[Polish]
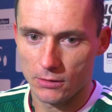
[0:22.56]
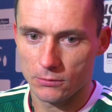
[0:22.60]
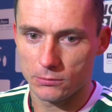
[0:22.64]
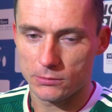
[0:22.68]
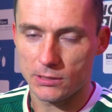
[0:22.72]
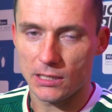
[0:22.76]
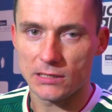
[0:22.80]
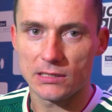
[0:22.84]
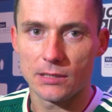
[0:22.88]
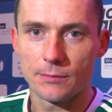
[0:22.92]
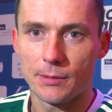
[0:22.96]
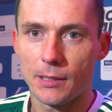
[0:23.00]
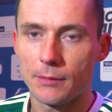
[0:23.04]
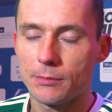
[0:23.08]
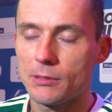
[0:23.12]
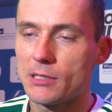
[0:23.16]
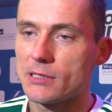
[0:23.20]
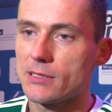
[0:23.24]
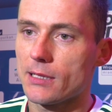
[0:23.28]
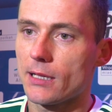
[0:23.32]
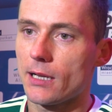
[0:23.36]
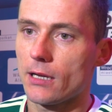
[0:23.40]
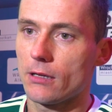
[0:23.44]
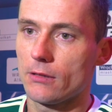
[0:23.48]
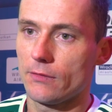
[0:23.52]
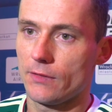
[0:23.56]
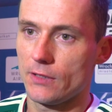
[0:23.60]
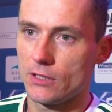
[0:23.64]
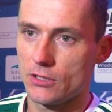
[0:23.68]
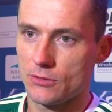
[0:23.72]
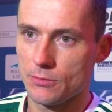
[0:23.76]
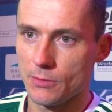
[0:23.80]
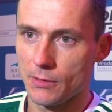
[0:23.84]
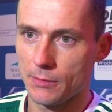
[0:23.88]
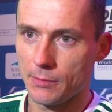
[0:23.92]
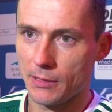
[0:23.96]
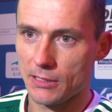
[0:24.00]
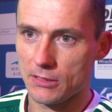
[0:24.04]
utraty bramki
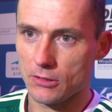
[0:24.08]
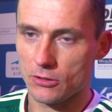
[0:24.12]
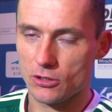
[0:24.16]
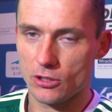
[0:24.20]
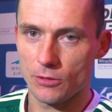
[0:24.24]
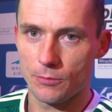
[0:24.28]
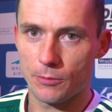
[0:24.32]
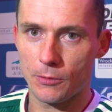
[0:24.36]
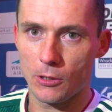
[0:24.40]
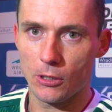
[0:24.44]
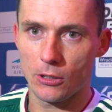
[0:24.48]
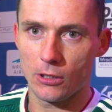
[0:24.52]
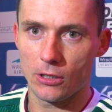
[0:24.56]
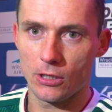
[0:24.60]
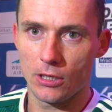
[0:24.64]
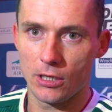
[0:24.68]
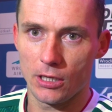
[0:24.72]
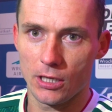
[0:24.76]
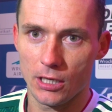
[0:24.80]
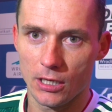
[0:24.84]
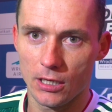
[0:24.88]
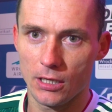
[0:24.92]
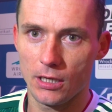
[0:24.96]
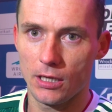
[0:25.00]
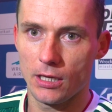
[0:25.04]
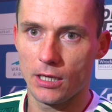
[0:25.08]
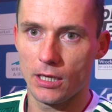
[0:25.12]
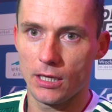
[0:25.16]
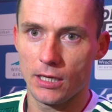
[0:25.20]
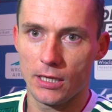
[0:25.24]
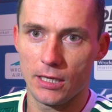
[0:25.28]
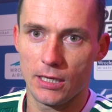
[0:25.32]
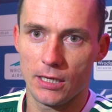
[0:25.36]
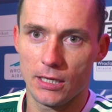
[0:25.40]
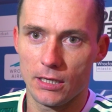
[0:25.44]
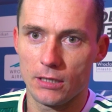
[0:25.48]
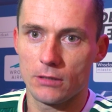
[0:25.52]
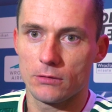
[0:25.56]
zareagowaliśmy bardzo szybko i
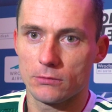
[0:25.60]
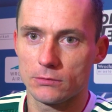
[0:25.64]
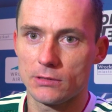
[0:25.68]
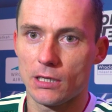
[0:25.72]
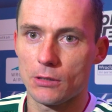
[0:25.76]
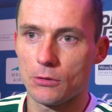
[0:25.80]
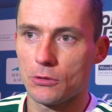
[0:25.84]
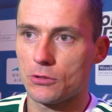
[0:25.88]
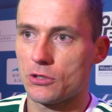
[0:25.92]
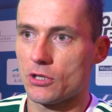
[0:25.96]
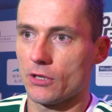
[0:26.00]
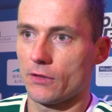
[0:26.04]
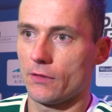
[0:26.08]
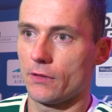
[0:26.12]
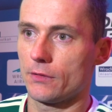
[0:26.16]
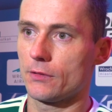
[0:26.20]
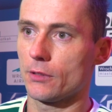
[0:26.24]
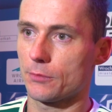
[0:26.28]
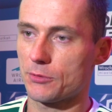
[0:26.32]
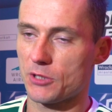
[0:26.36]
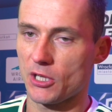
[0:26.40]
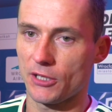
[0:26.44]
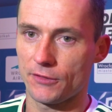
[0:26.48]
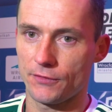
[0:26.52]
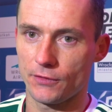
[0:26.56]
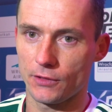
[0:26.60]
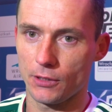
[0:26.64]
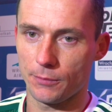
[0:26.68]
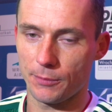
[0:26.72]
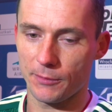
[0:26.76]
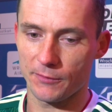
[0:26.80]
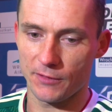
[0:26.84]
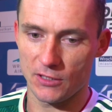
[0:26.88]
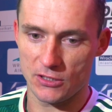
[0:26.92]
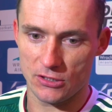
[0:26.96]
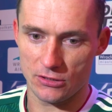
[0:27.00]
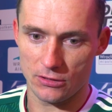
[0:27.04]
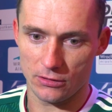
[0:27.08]
e, udało się do przerwy
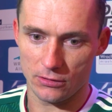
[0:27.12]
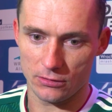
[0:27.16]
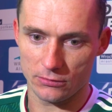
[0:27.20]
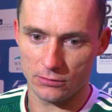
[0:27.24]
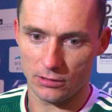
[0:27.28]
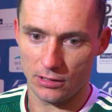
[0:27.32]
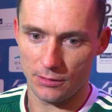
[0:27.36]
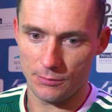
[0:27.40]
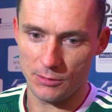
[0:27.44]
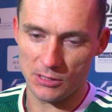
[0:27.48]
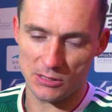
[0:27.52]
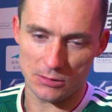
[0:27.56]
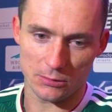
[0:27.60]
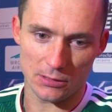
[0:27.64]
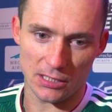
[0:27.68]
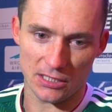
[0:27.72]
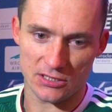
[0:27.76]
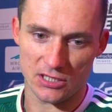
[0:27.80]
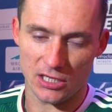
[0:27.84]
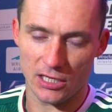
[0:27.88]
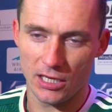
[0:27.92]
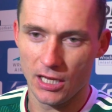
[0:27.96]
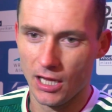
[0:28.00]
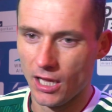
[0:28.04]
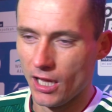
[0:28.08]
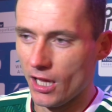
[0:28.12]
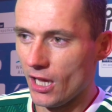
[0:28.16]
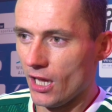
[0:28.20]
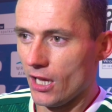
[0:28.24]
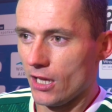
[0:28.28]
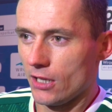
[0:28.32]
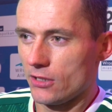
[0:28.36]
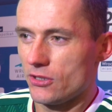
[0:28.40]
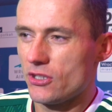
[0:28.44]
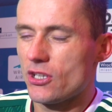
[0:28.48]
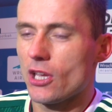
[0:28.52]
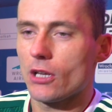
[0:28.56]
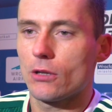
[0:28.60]
doprowadzić do, do remisu. Także
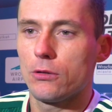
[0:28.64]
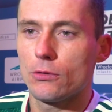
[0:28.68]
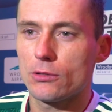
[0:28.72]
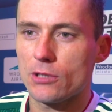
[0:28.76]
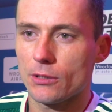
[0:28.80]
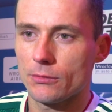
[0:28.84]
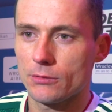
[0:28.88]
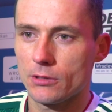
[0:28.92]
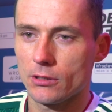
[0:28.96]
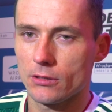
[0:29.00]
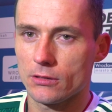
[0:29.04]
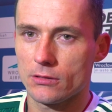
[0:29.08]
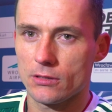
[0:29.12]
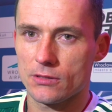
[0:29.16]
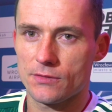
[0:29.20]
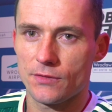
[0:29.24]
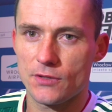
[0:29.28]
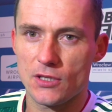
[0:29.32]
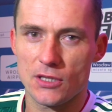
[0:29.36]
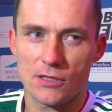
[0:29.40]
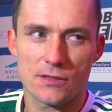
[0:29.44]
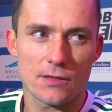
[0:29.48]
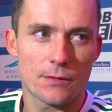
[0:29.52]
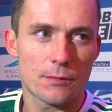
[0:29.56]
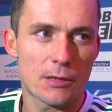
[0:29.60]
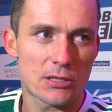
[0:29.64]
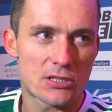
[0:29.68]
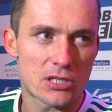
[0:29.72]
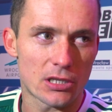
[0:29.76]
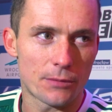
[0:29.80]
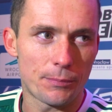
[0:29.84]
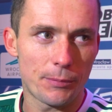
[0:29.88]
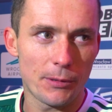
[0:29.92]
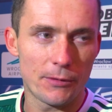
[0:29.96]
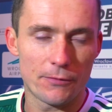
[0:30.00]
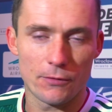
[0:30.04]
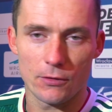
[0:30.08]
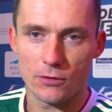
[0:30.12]
dzisiaj kluczem do, do zwycięstwa była
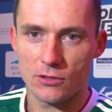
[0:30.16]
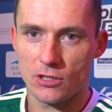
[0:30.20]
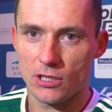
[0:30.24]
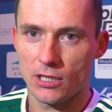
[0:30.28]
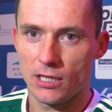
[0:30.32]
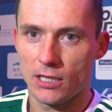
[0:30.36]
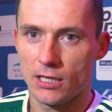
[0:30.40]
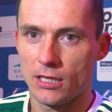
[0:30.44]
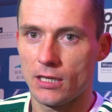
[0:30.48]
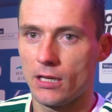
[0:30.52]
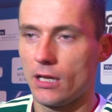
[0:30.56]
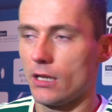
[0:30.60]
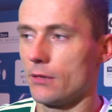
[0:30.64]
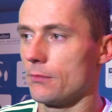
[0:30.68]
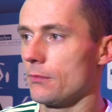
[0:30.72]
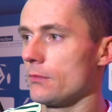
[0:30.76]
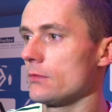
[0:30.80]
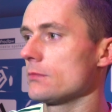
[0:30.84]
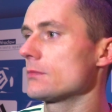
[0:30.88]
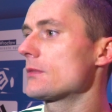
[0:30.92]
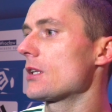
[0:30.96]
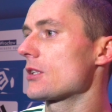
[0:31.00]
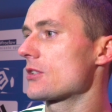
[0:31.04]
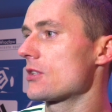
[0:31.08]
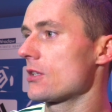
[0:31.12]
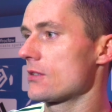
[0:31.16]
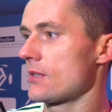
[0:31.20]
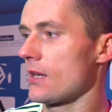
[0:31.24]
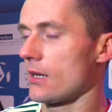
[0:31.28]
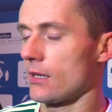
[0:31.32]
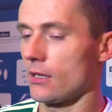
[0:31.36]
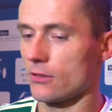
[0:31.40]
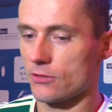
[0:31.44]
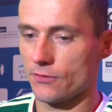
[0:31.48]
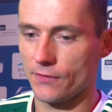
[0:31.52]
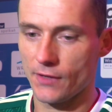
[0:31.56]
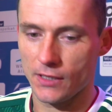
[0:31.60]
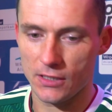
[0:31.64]
cierpliwość, a, ale każde
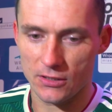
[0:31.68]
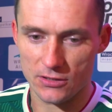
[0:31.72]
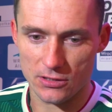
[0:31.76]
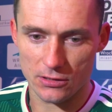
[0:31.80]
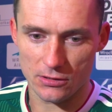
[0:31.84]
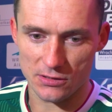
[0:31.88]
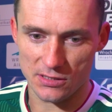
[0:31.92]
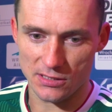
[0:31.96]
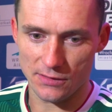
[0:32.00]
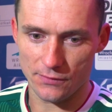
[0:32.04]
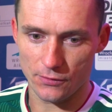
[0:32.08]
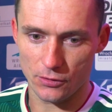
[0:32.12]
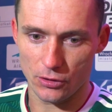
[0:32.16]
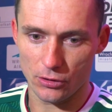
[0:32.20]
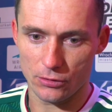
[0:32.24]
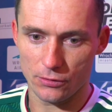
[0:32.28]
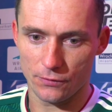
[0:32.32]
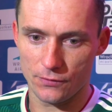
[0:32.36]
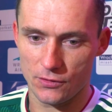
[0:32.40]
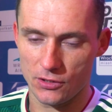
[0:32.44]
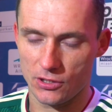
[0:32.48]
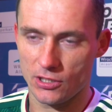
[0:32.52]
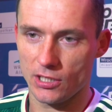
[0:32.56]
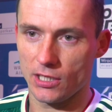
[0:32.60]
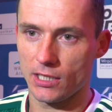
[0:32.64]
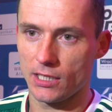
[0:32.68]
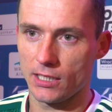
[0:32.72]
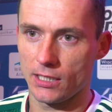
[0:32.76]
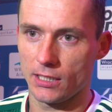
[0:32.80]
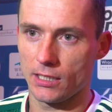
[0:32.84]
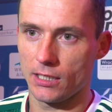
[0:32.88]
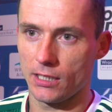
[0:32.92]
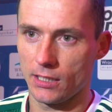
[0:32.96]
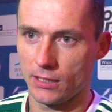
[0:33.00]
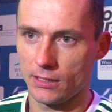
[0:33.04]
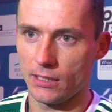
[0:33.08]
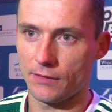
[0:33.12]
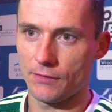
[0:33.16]
zaangażowanie każdego z zawodników
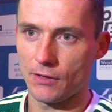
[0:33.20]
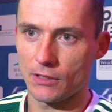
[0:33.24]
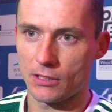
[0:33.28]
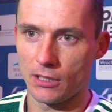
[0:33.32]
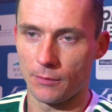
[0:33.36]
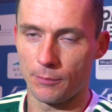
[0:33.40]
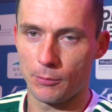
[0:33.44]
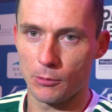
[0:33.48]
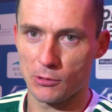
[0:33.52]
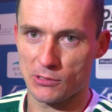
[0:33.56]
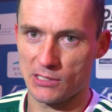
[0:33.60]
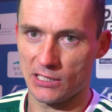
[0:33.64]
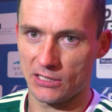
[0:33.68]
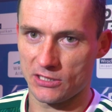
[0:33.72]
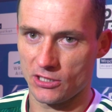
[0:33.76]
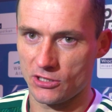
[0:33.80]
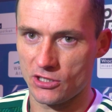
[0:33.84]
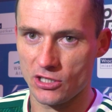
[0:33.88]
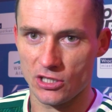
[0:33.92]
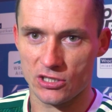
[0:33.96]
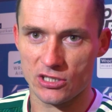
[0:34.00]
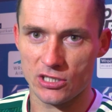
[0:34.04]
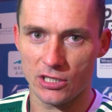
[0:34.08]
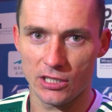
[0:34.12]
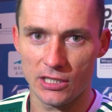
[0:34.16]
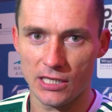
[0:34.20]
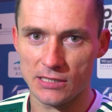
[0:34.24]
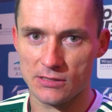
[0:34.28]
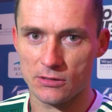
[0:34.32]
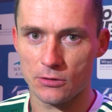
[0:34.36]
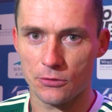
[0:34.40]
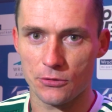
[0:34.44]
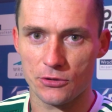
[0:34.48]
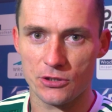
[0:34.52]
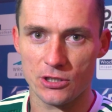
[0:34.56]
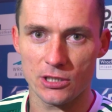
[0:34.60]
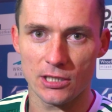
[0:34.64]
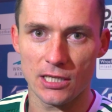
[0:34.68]
dzisiaj e, na wielki plus. Także cieszy, jest
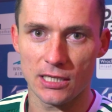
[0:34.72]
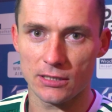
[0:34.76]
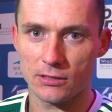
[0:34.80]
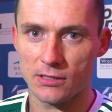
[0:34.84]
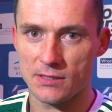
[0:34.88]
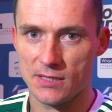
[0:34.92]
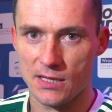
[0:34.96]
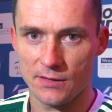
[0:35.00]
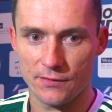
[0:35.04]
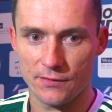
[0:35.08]
drużyna i to jest